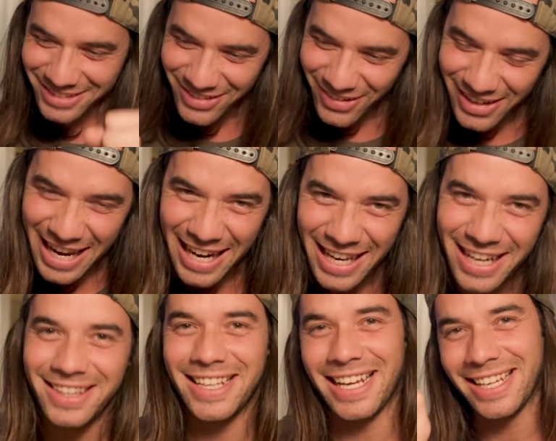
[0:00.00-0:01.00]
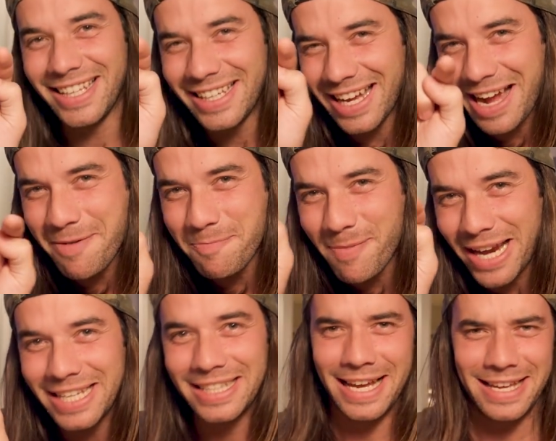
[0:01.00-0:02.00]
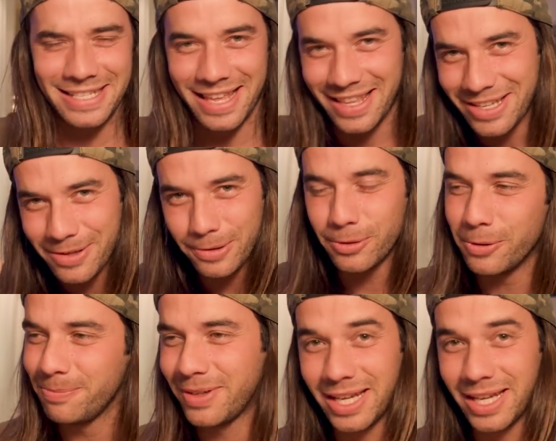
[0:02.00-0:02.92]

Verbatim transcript: con, la alerta y la campanita esa de YouTube,